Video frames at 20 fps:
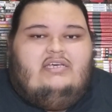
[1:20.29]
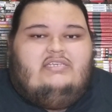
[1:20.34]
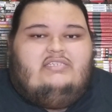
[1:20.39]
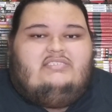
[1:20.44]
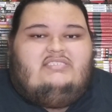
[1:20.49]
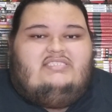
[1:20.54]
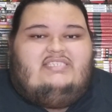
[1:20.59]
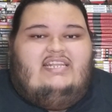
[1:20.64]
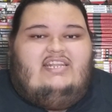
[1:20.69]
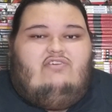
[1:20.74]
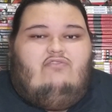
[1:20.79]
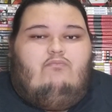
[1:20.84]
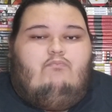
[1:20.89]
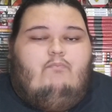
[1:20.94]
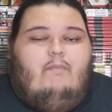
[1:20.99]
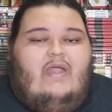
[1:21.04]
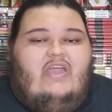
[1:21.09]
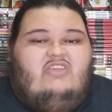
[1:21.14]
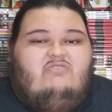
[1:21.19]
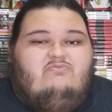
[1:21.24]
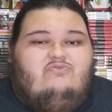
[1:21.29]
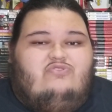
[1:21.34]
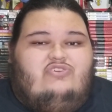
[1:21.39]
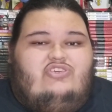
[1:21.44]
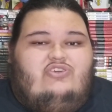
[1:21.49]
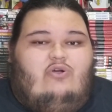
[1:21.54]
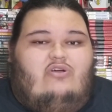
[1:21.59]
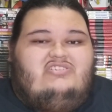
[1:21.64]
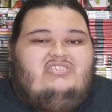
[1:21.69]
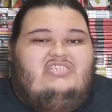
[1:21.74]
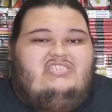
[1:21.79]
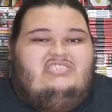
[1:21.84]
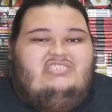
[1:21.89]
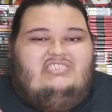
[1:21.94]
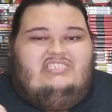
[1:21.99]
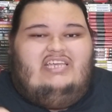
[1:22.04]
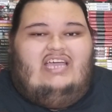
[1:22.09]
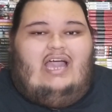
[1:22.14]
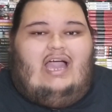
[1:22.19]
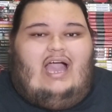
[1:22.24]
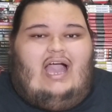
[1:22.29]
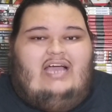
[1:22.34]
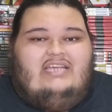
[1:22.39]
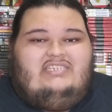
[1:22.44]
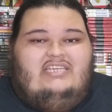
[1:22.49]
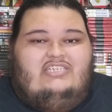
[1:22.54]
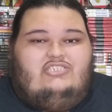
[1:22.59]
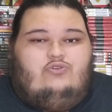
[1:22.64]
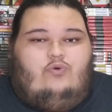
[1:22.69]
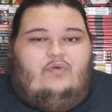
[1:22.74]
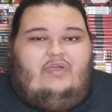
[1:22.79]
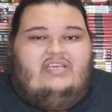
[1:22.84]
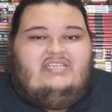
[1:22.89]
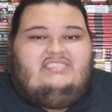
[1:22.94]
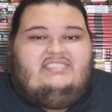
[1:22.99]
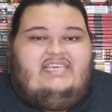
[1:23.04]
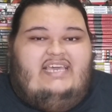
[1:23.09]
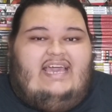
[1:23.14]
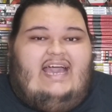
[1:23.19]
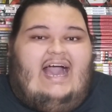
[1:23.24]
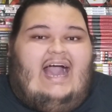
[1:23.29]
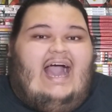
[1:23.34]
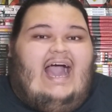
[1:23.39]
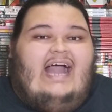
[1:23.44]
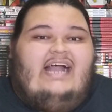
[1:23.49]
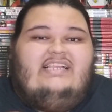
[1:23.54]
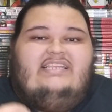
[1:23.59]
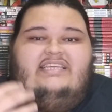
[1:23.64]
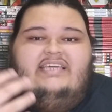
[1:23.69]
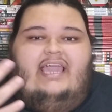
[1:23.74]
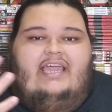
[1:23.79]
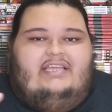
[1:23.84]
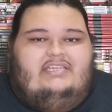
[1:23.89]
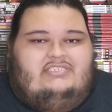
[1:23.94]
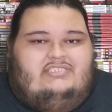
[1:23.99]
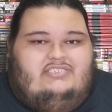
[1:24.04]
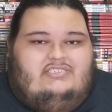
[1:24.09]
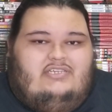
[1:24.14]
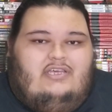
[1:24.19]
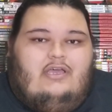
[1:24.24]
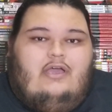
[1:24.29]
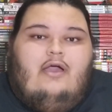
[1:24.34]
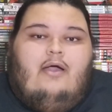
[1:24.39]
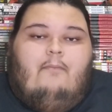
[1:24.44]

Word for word: Seria o mesmo do que hoje em dia a gente conhecer aliens.